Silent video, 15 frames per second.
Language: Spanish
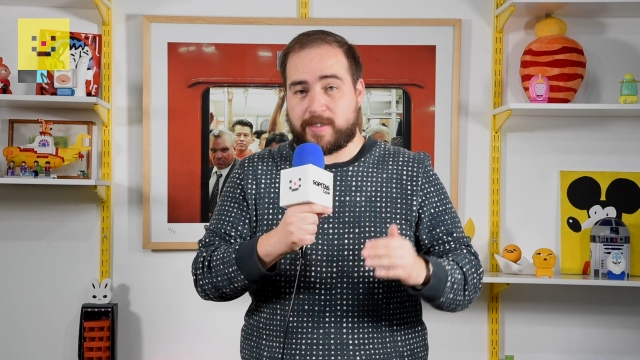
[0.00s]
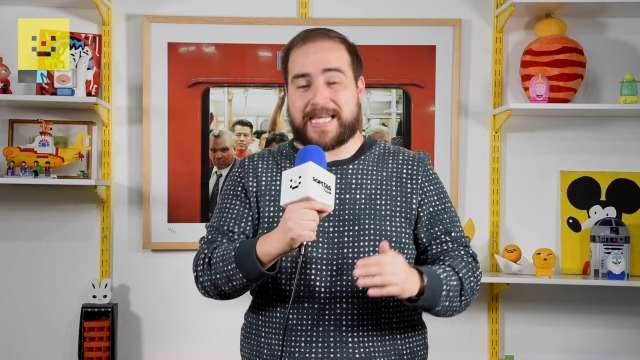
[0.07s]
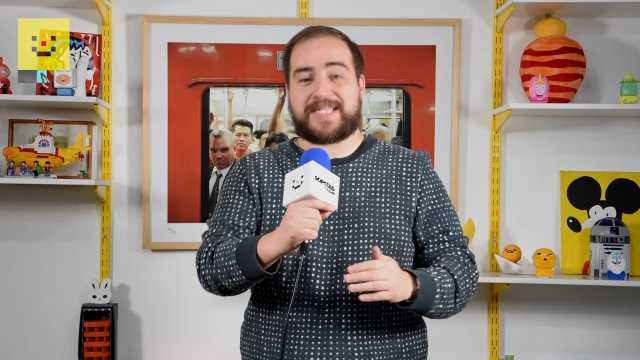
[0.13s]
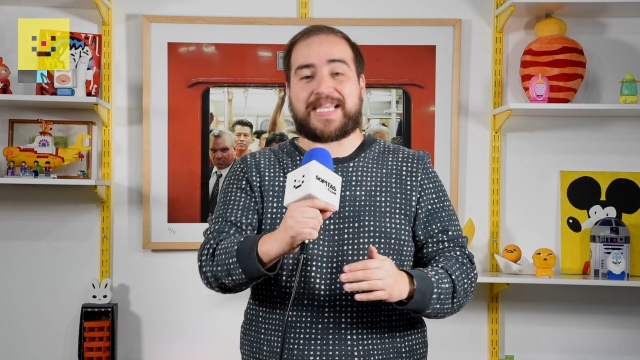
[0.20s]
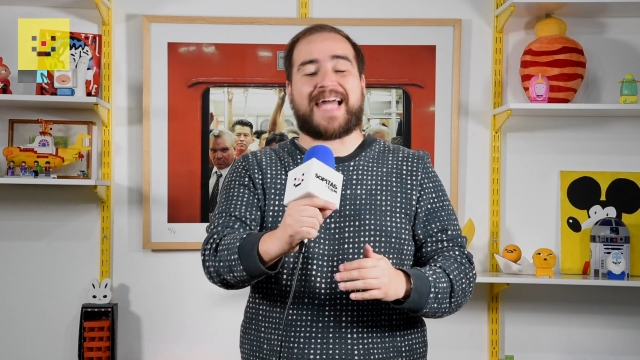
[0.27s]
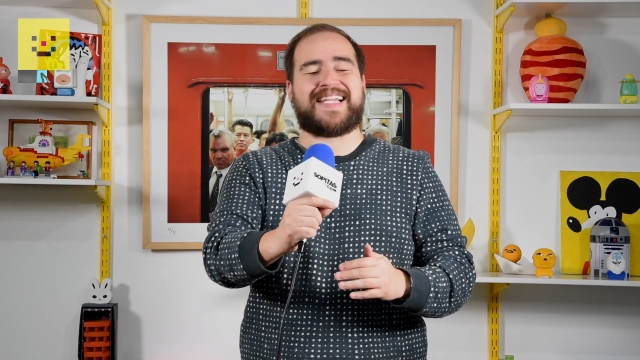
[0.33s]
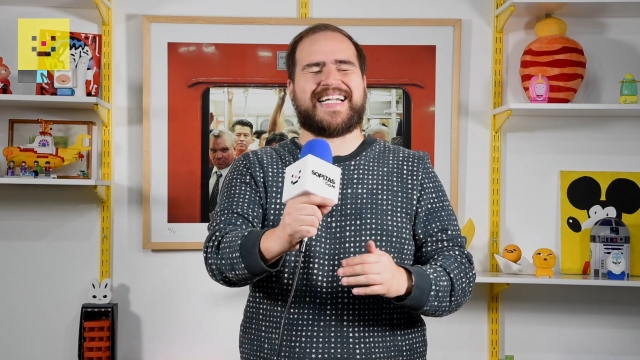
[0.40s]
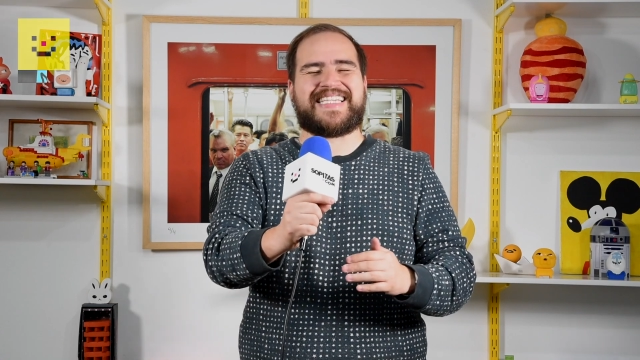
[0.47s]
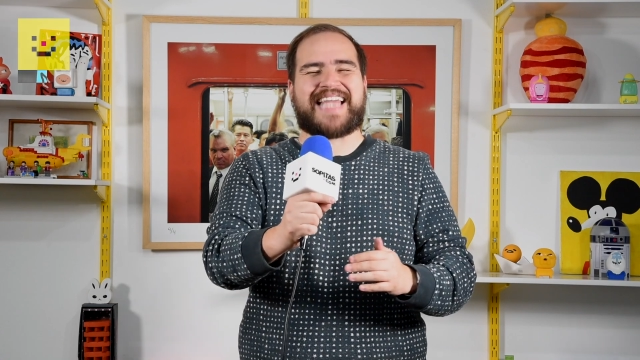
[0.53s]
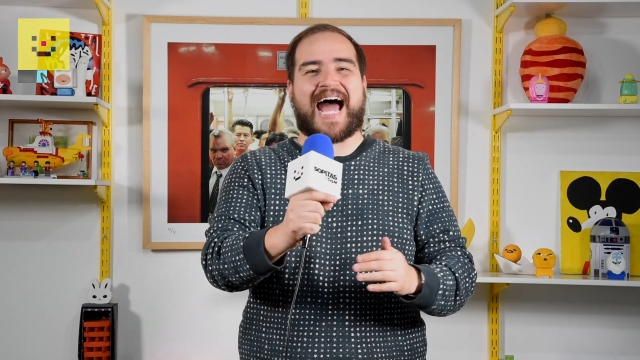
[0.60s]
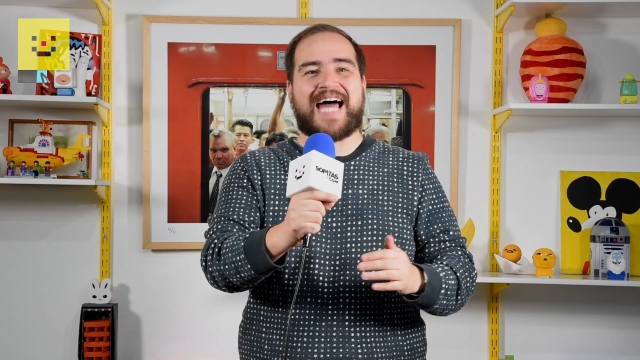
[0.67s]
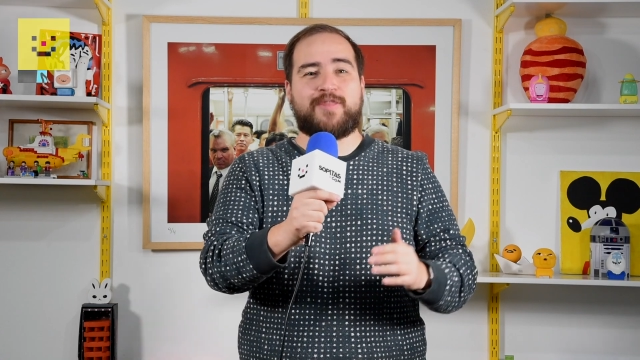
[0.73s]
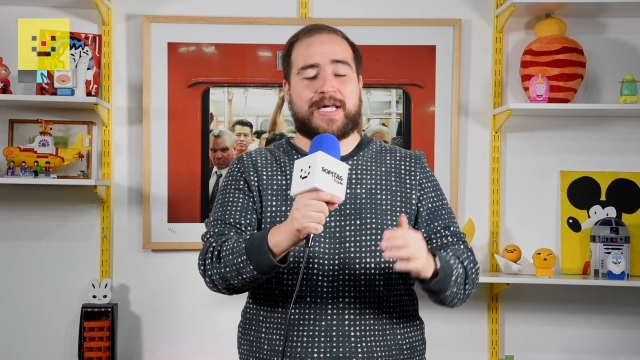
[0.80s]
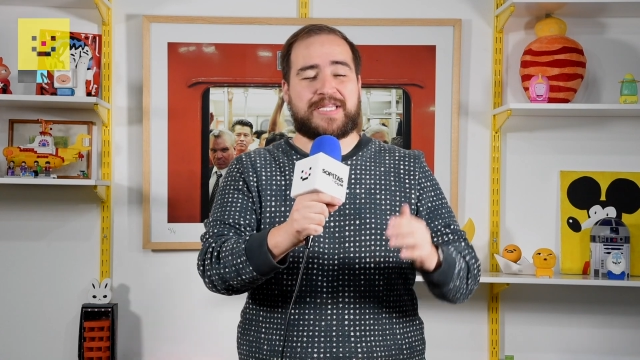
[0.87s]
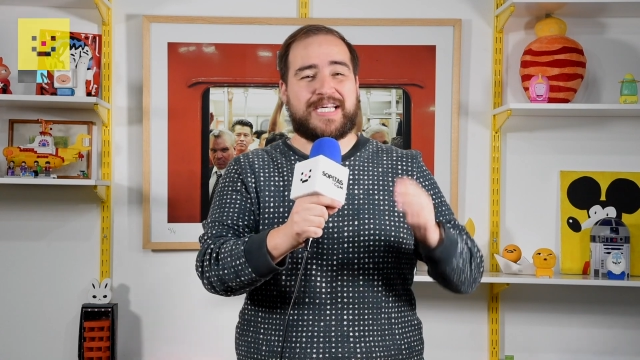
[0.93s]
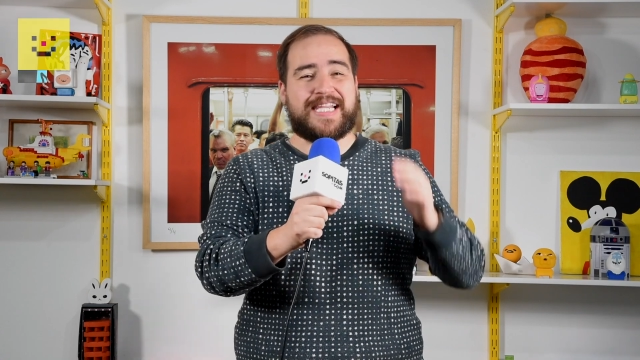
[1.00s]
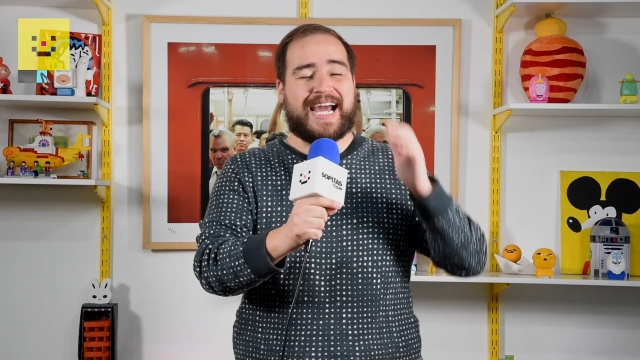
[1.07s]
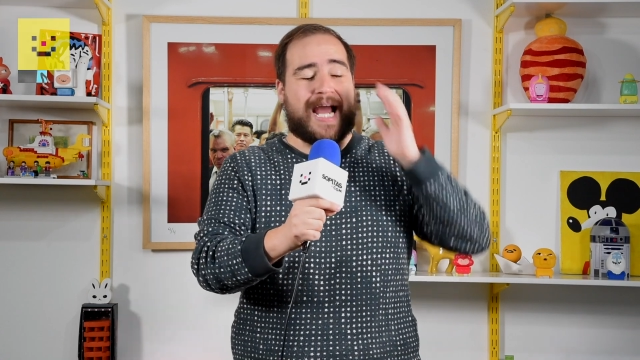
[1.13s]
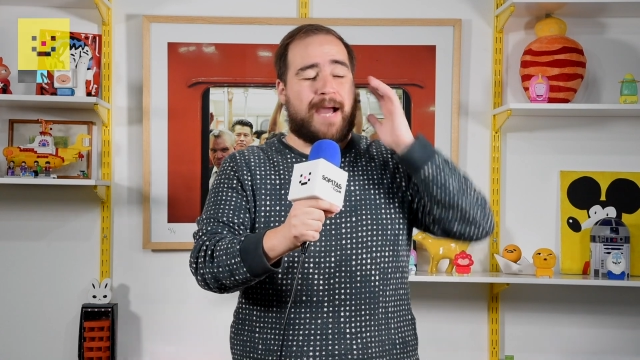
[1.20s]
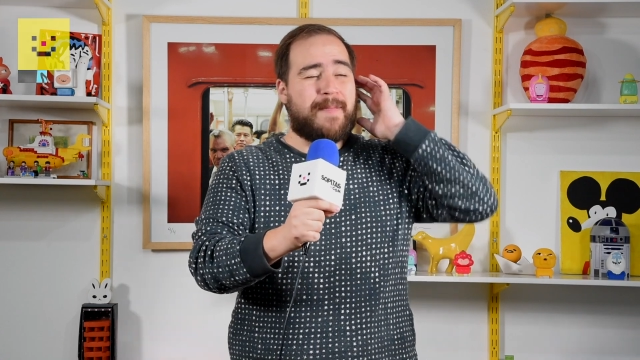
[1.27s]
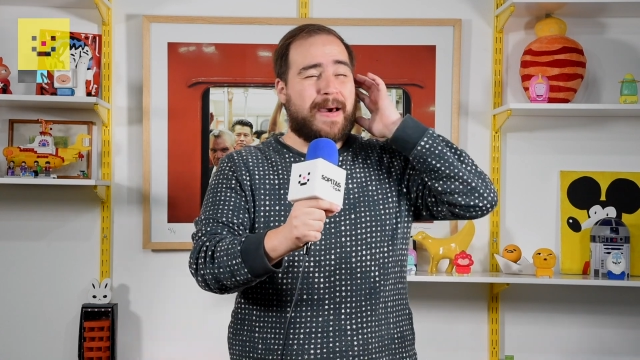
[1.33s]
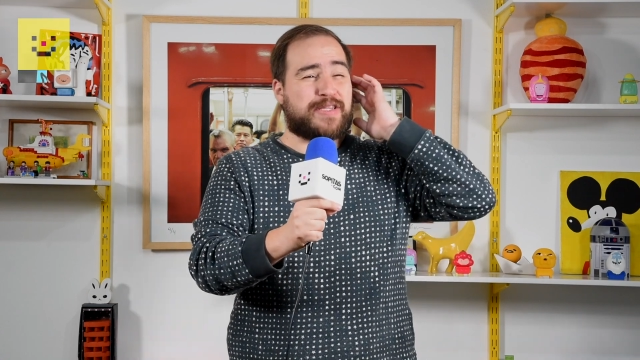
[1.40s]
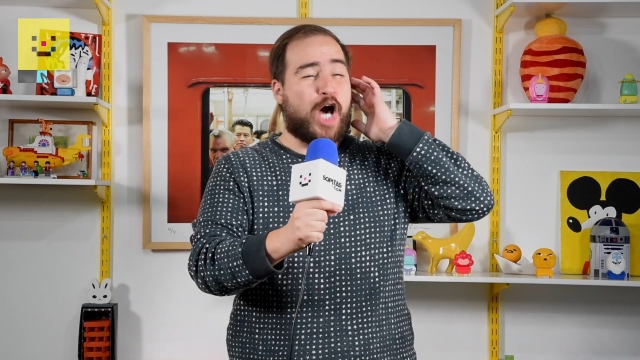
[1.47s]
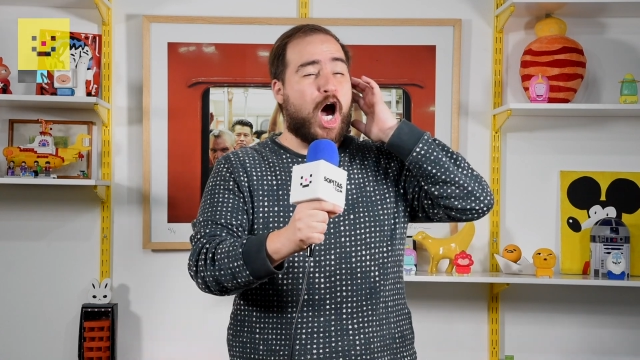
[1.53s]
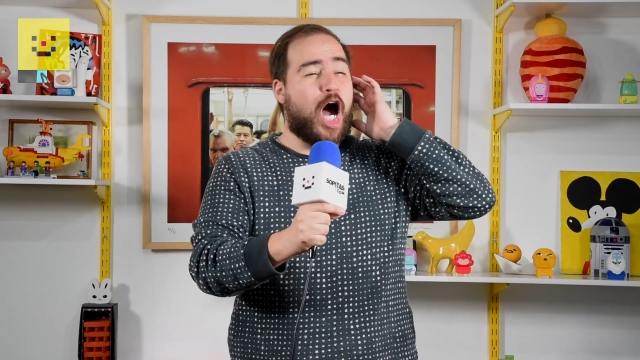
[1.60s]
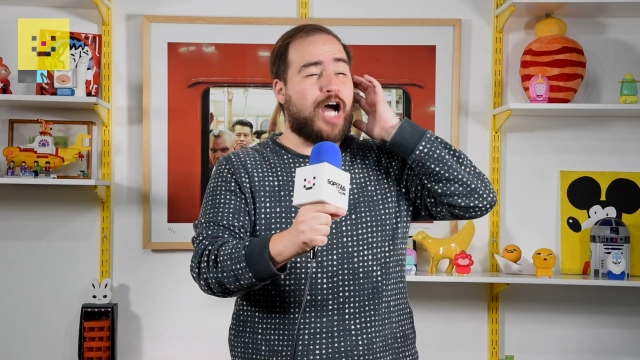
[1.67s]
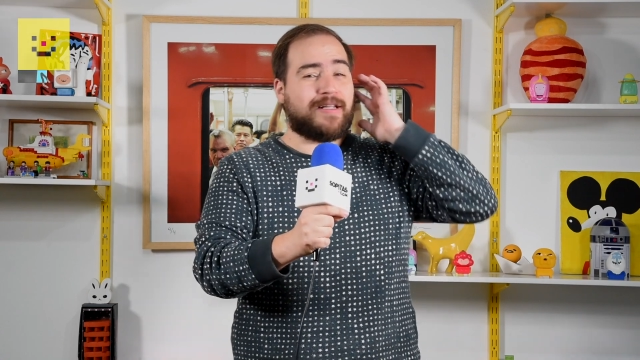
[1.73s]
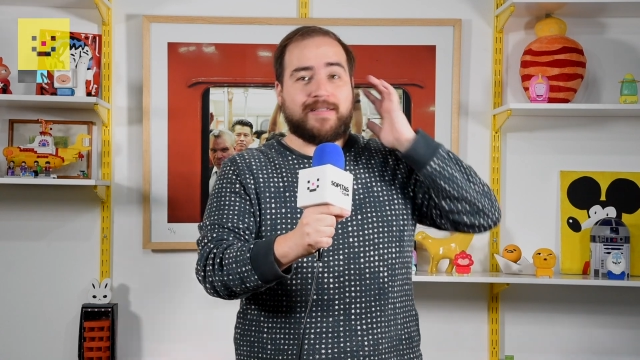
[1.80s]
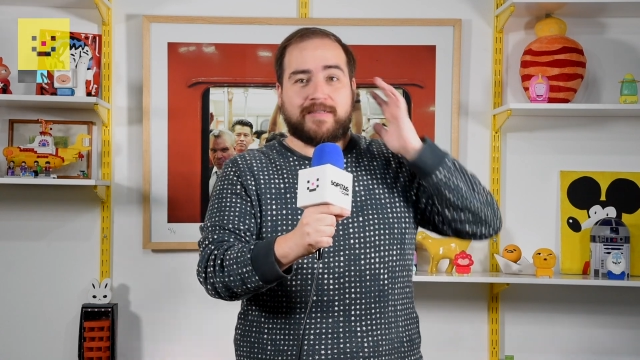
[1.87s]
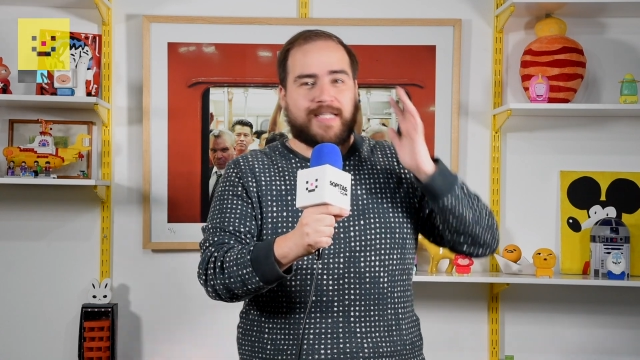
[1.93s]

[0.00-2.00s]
y estás gritando así de ¿qué pasó?